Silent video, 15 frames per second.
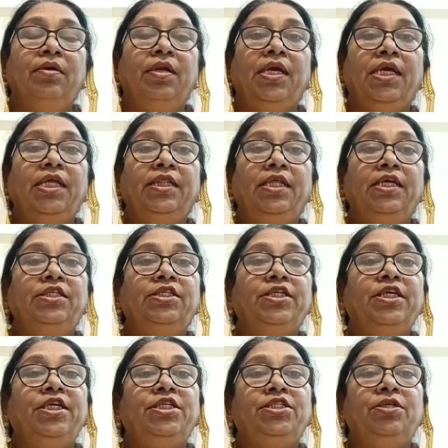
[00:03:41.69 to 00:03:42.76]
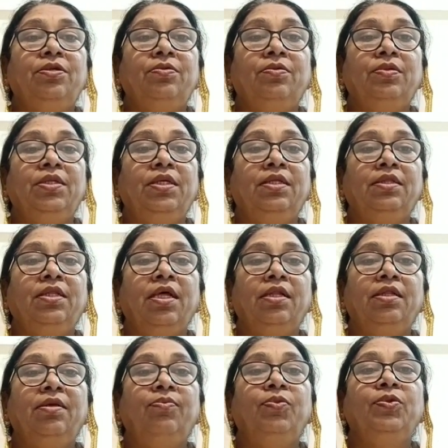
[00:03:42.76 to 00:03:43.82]
నాకు ఇంత ఎడ్యుకేషన్ ఉంది ఇంత
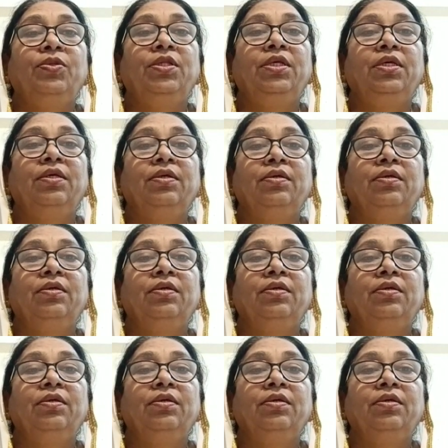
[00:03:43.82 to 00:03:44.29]
అందం ఉంది